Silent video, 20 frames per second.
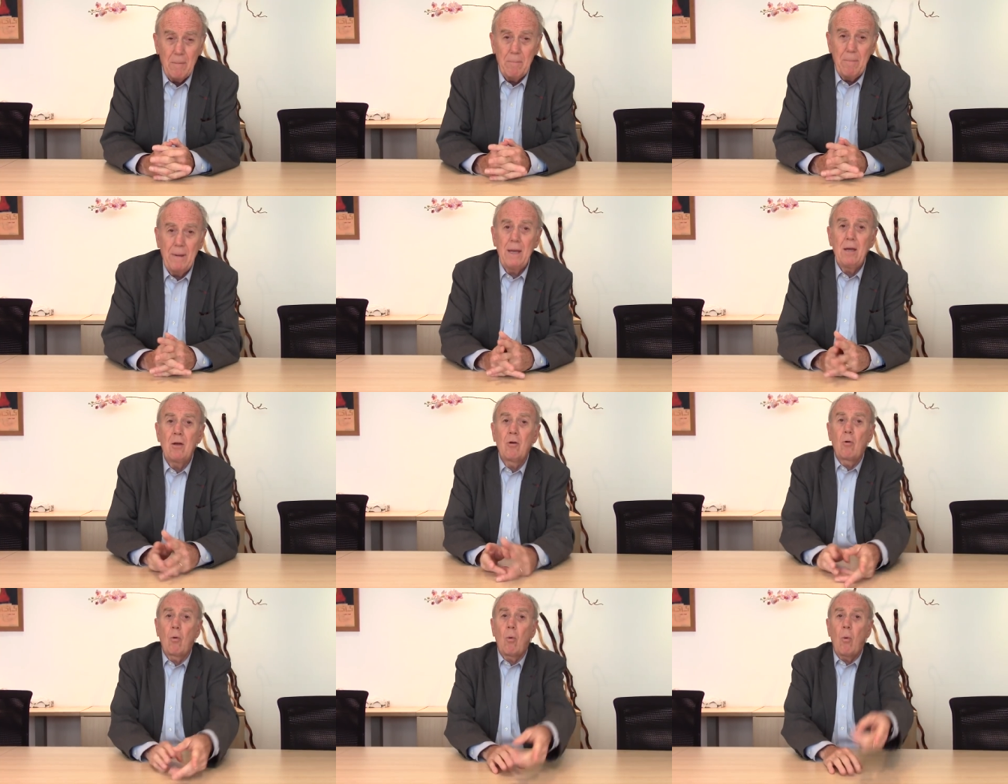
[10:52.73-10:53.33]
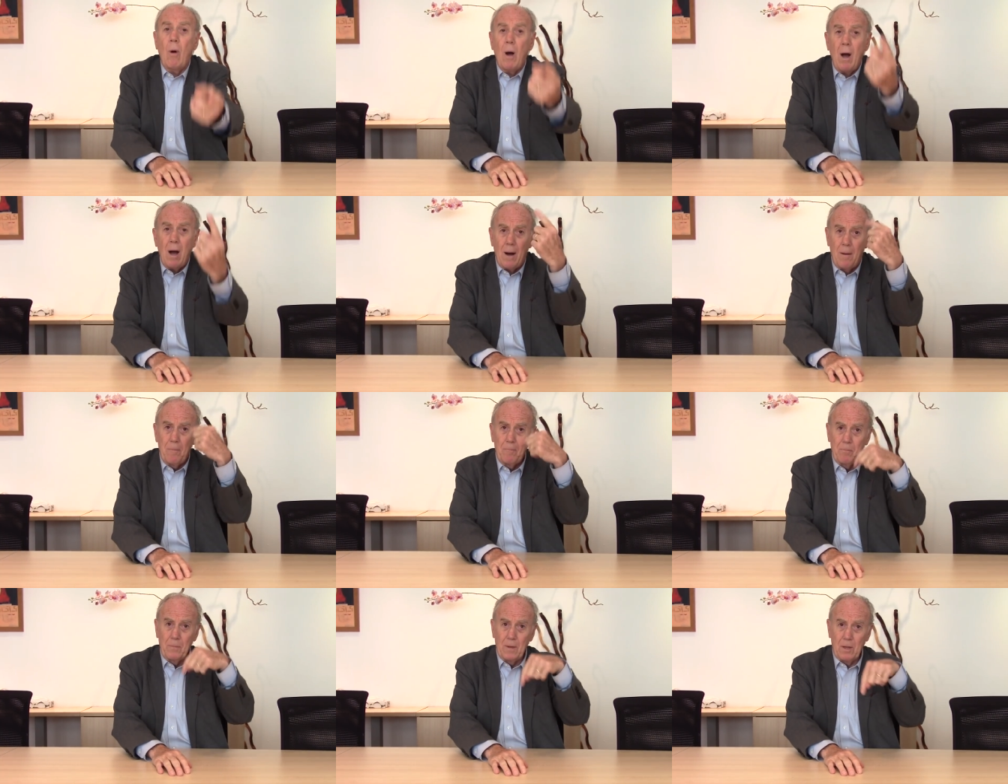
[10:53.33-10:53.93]
Mais il
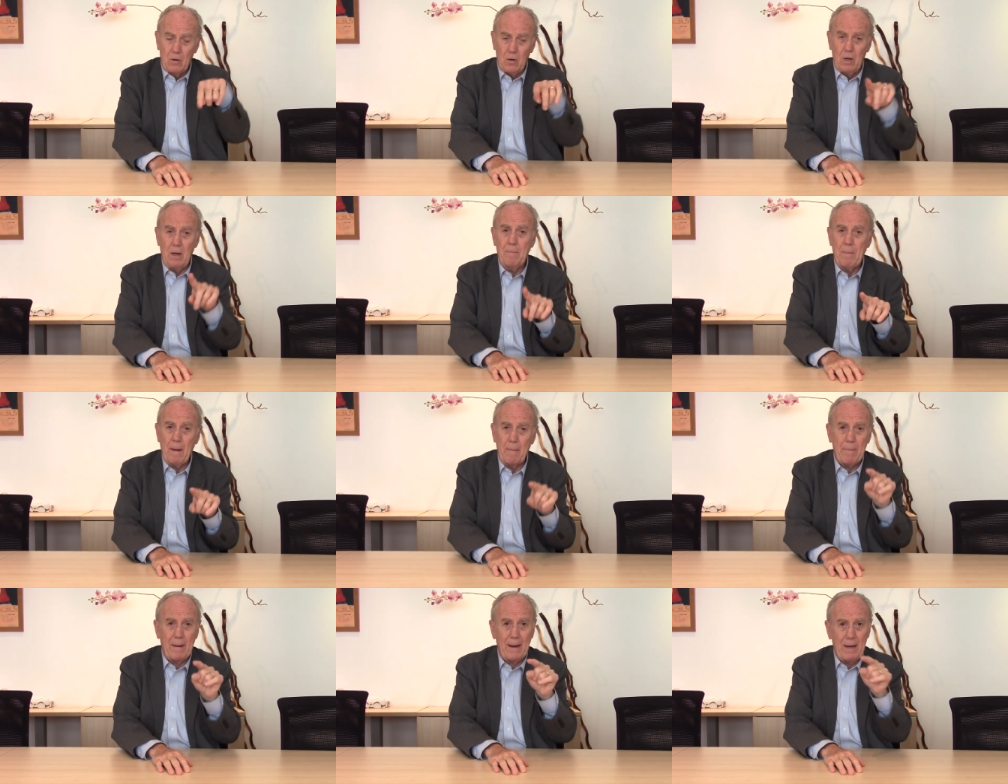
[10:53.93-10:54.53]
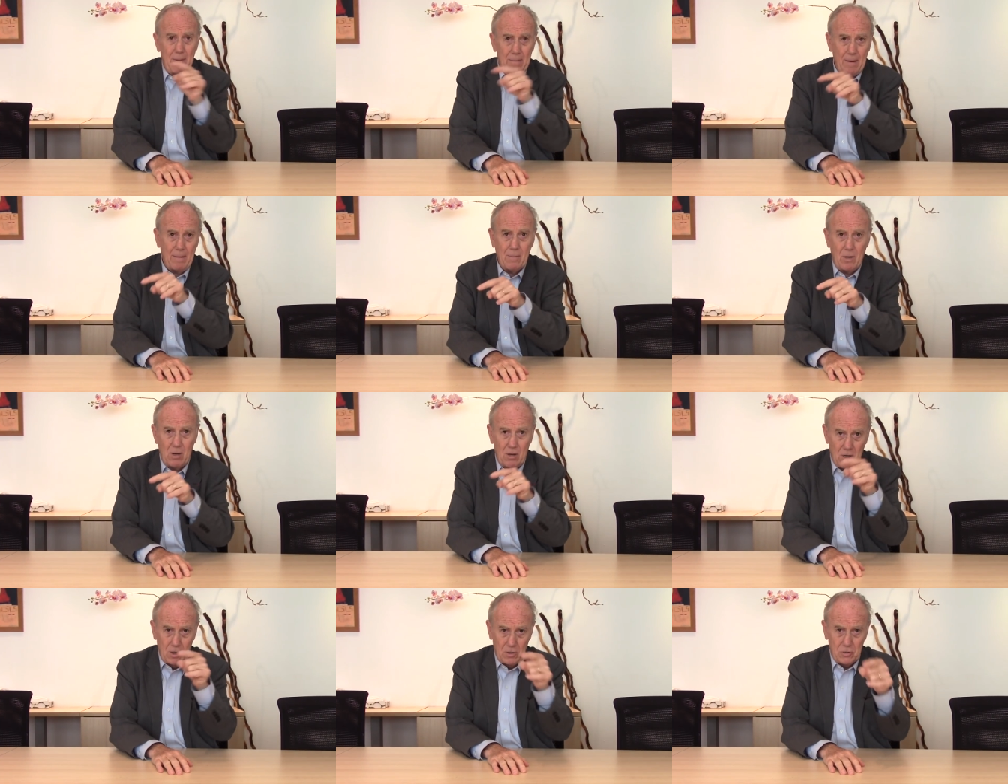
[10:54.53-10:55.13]
croit que les papas et les
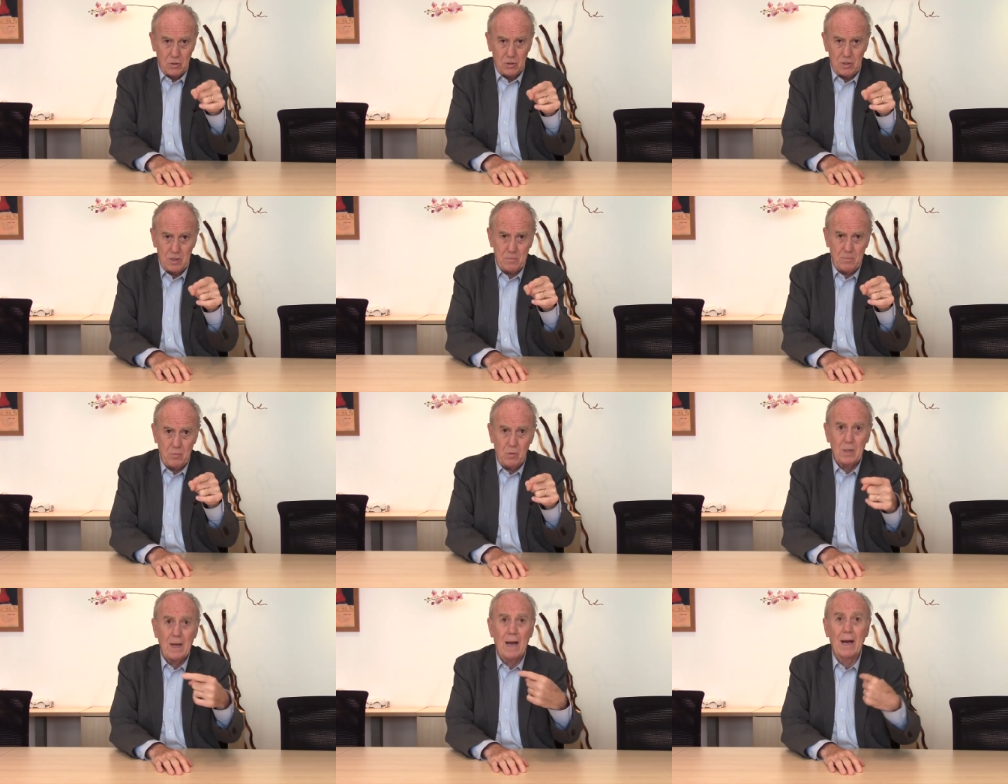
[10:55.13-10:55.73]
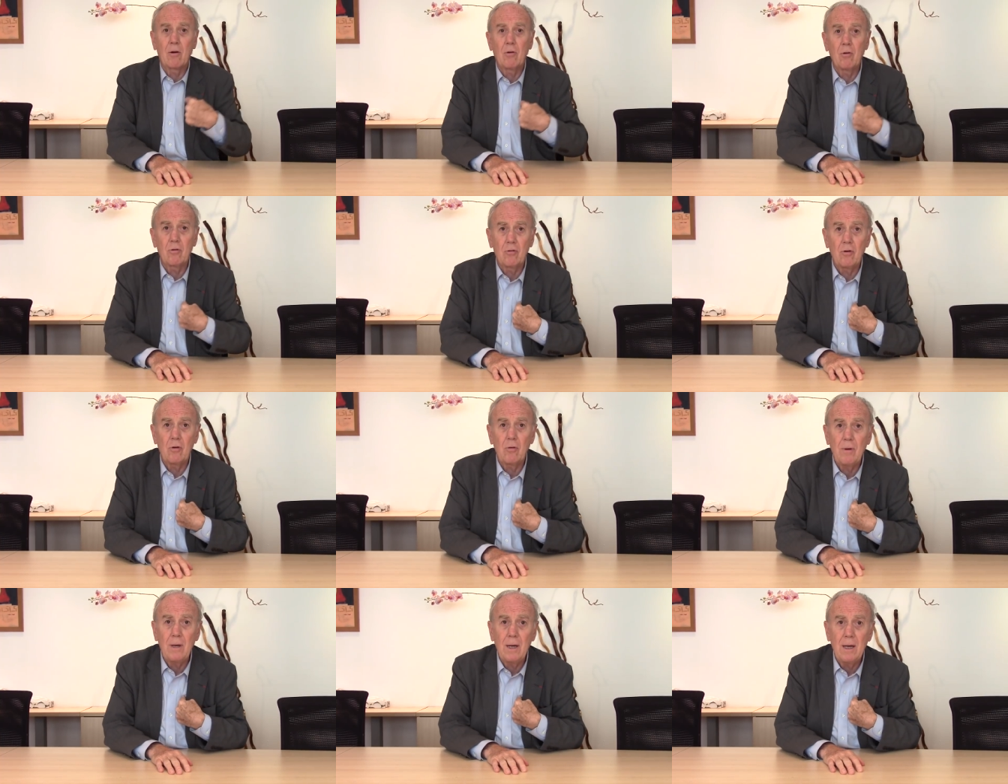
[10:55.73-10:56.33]
mamans se disputent à cause
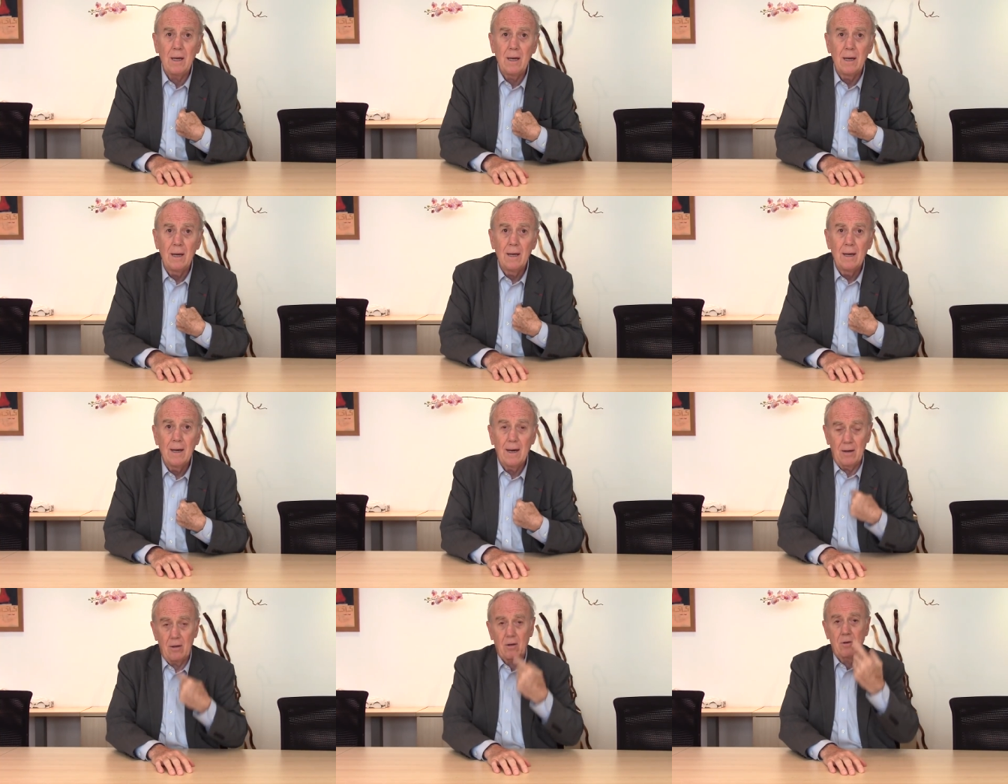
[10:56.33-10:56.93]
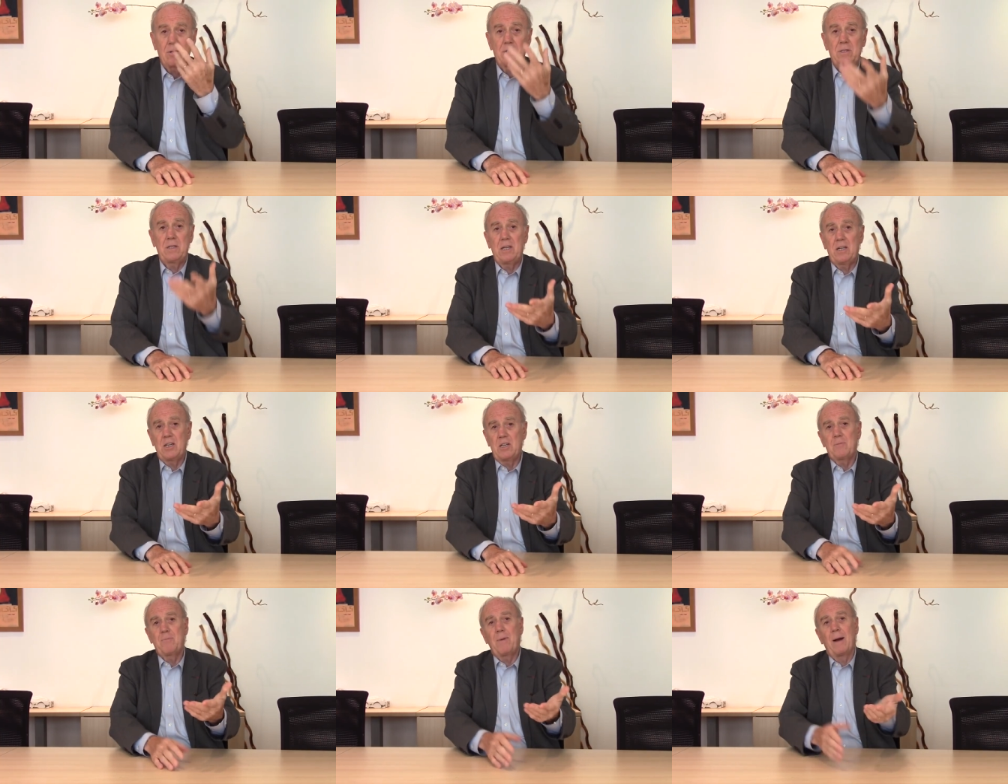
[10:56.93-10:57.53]
de lui. Alors que
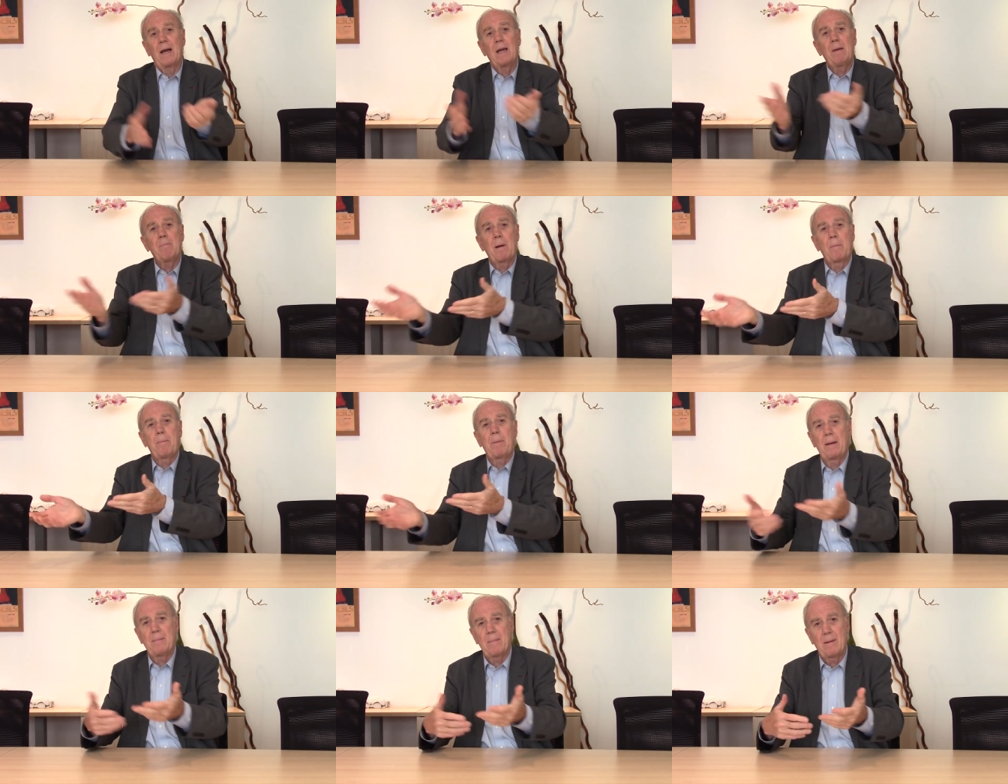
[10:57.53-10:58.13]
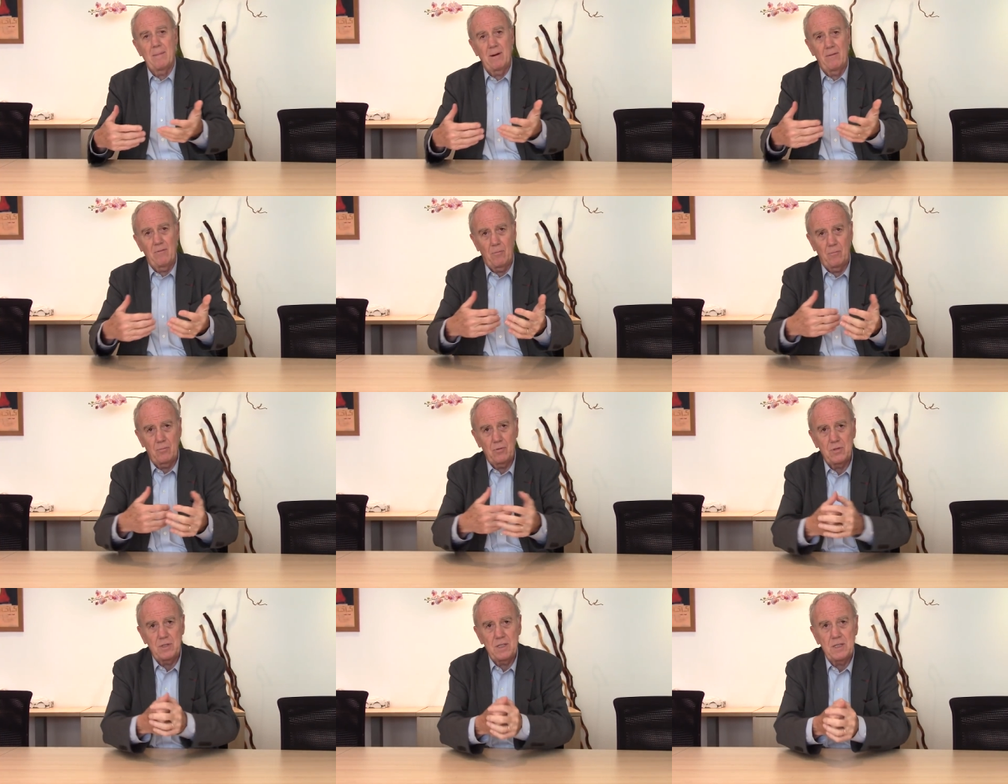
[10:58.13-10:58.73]
s'il disparaît, papa et maman
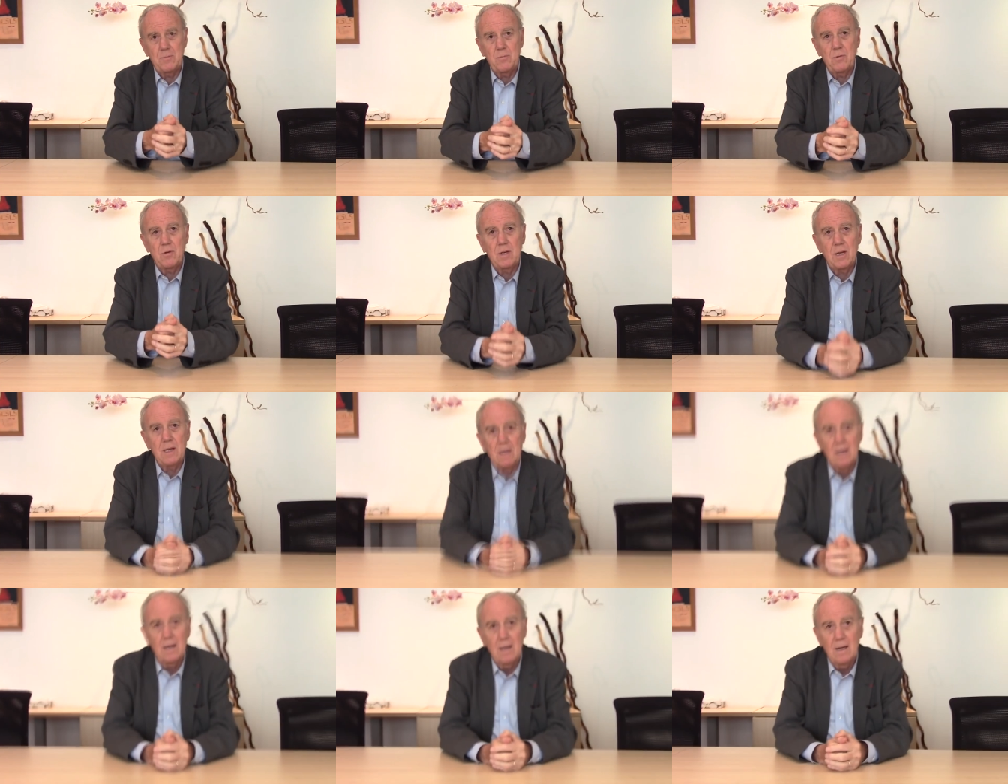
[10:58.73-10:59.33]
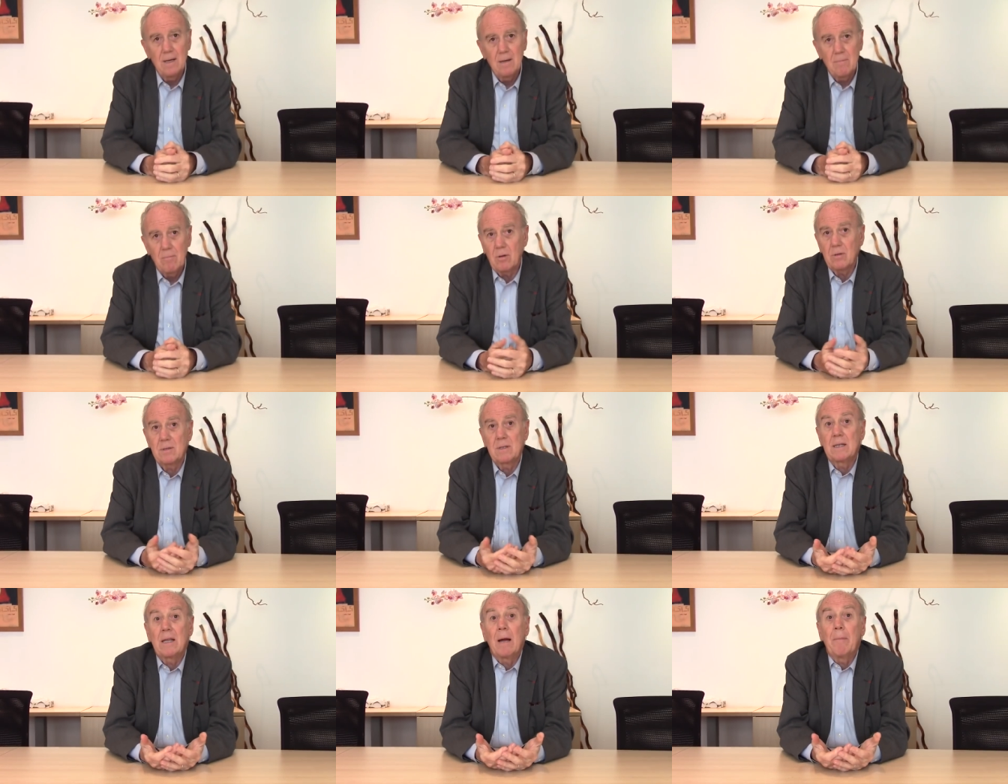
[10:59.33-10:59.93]
vont plus se disputer.
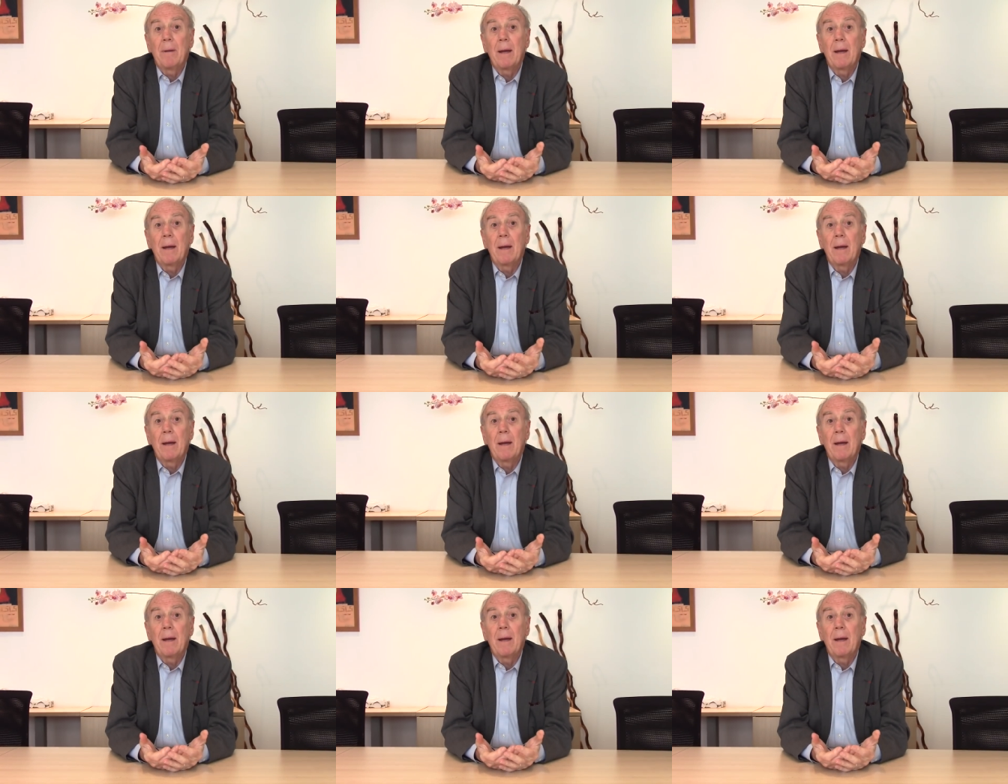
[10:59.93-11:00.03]
c'est